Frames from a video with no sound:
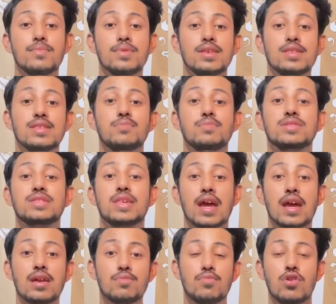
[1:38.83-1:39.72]
इसी में
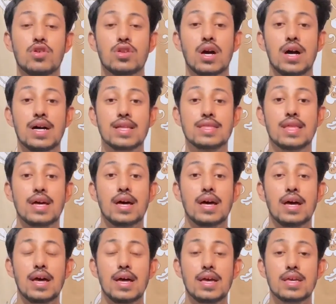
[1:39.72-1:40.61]
सेकंड पॉइंट आता
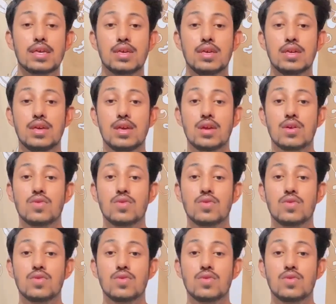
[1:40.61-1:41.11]
है कि